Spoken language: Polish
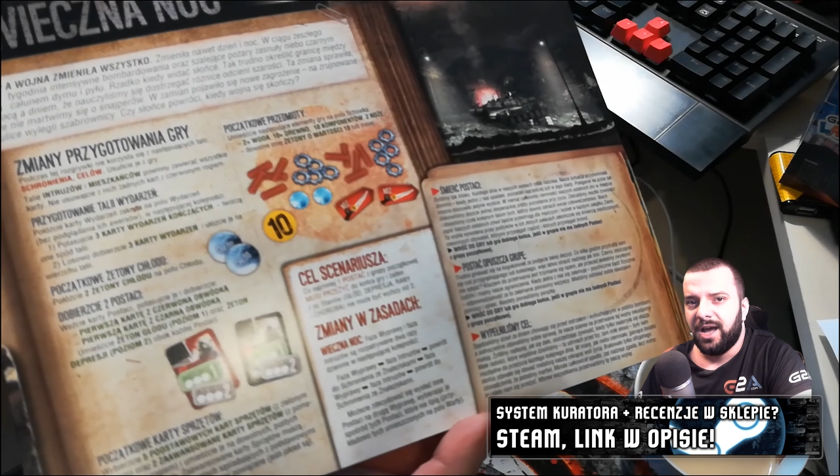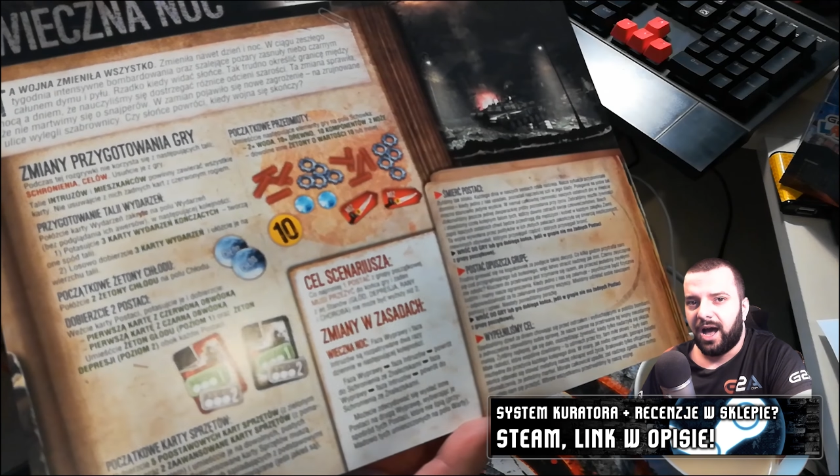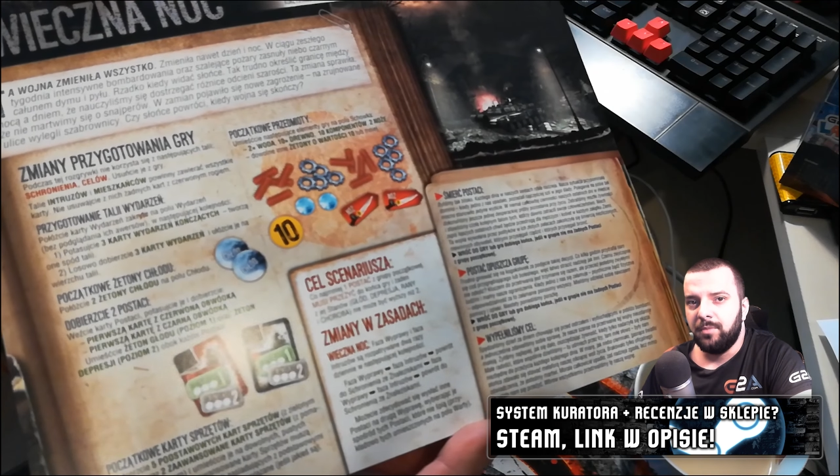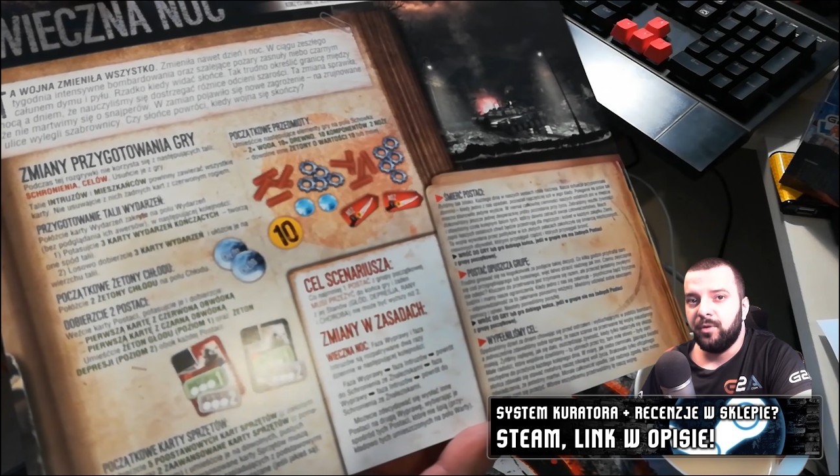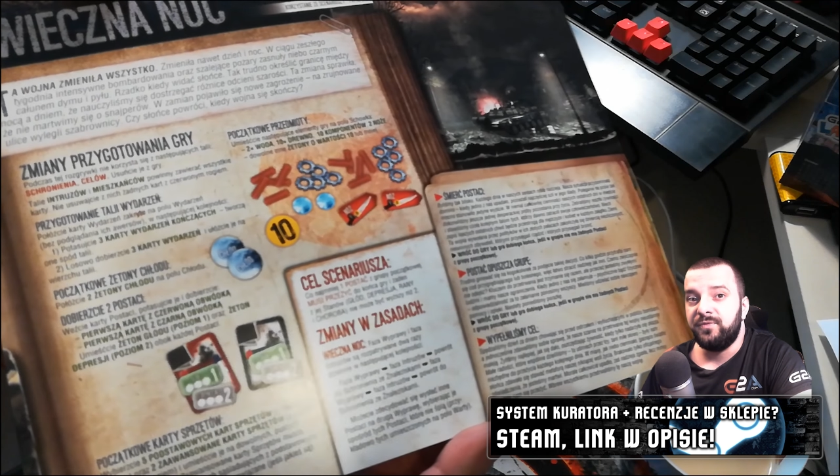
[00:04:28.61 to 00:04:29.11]

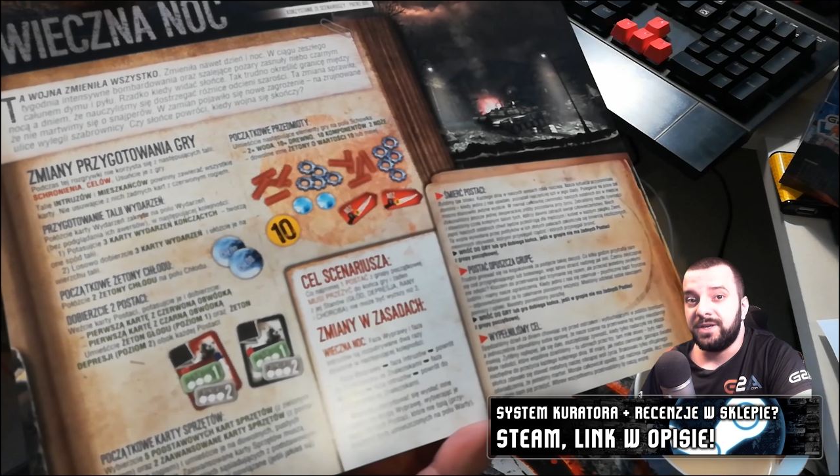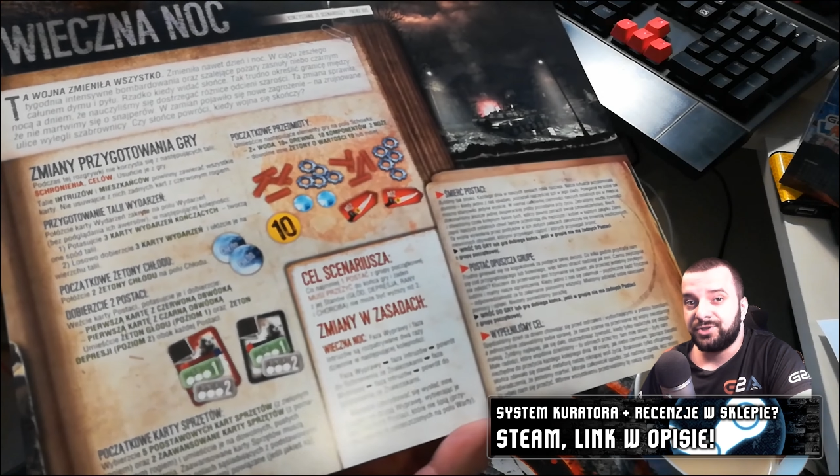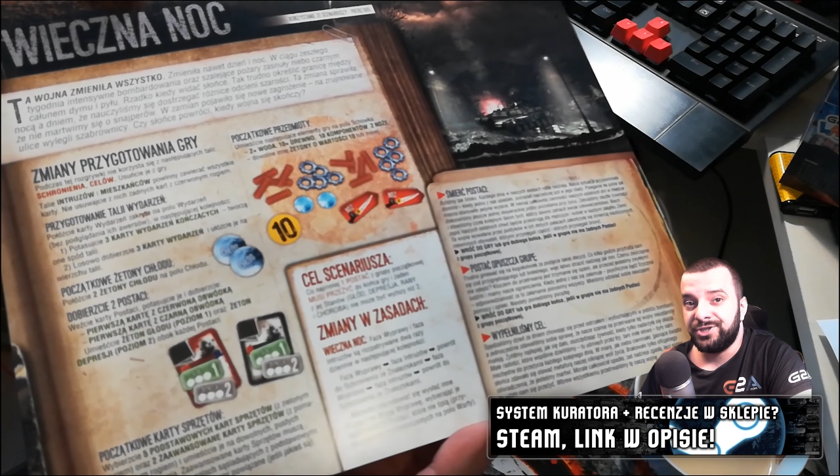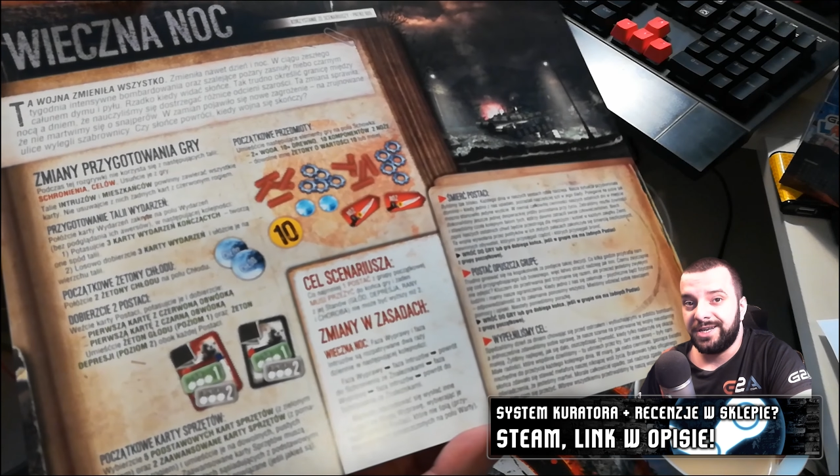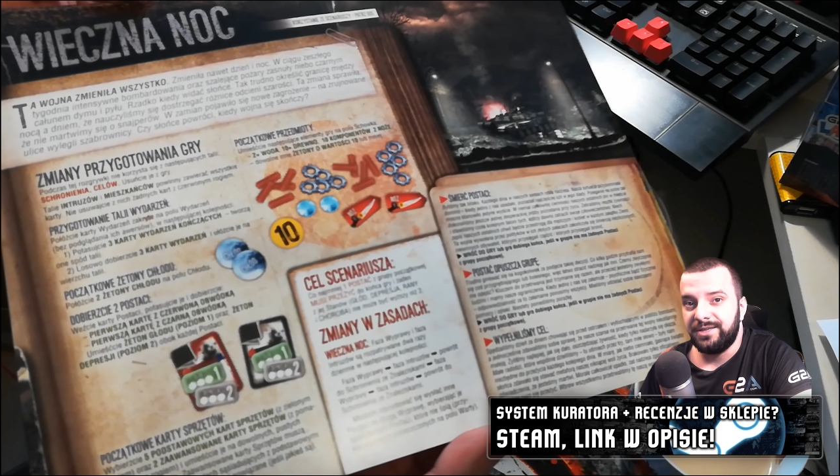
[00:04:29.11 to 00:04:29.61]
albo
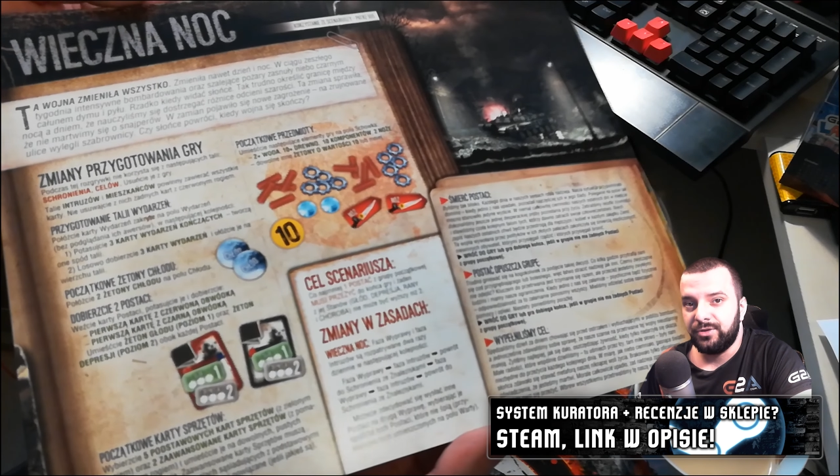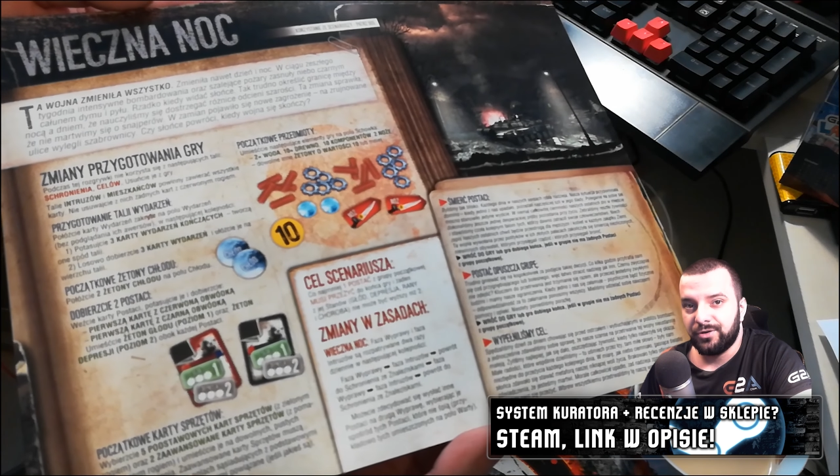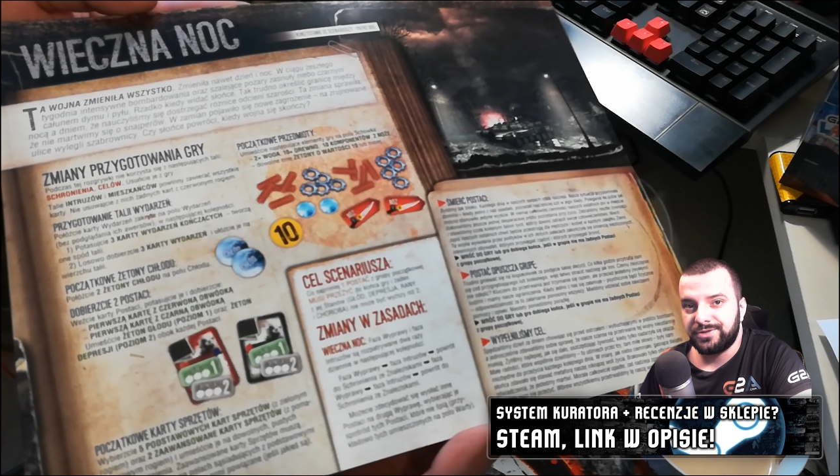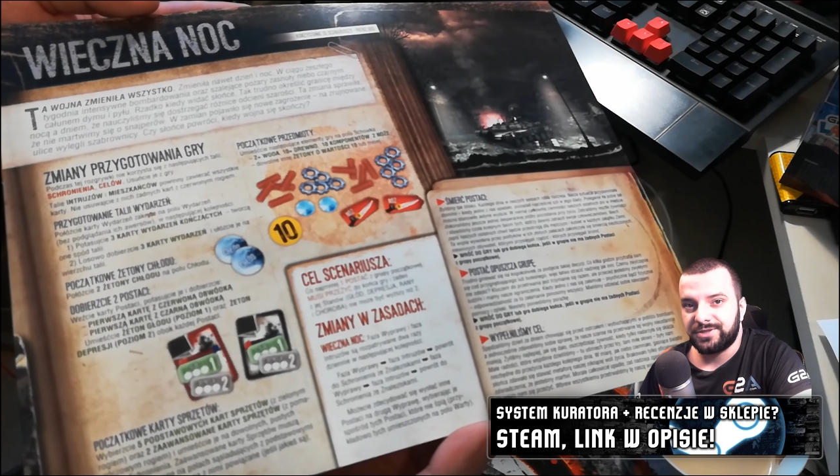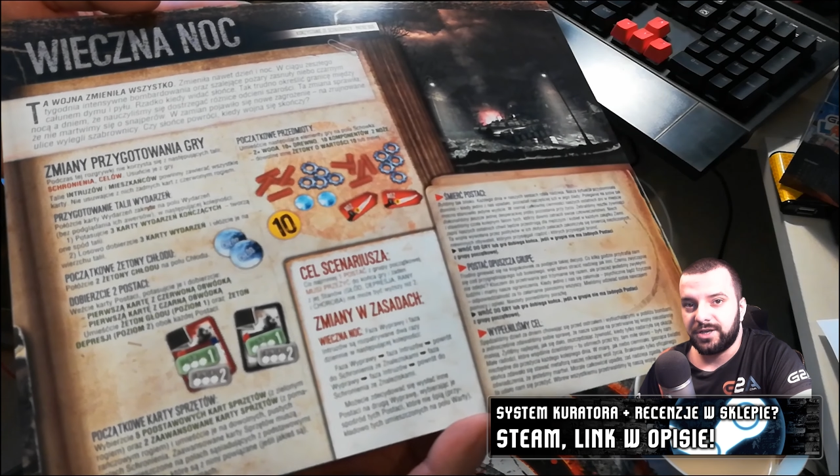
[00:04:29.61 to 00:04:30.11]
Wiecznej
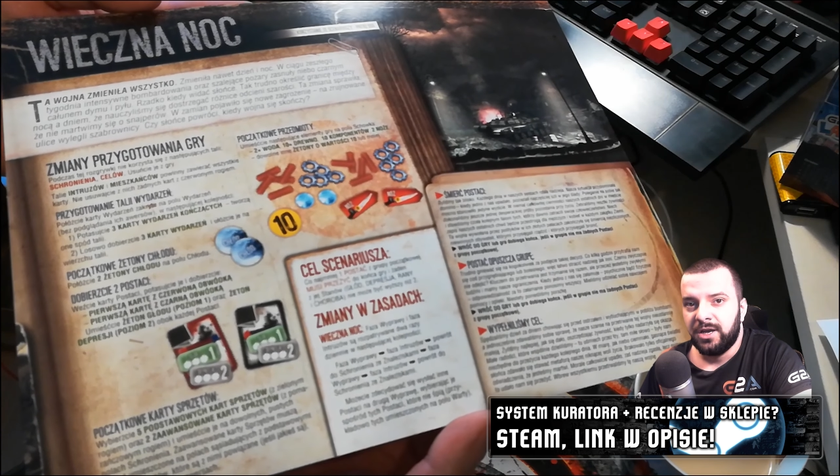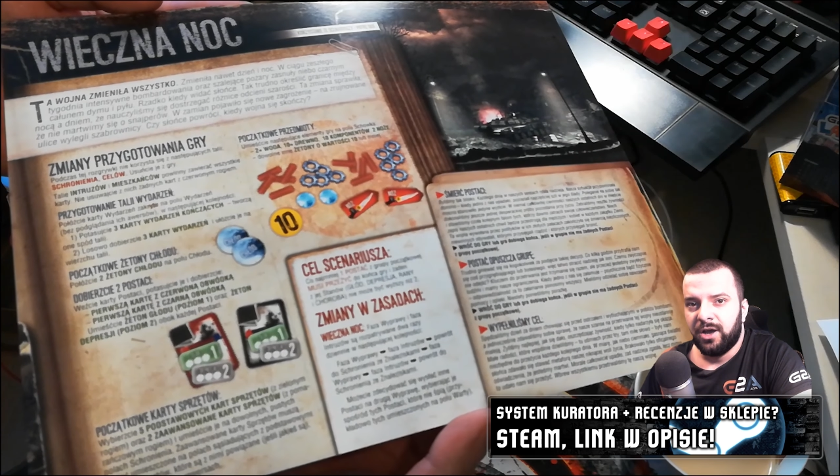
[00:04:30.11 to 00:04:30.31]
Nocy.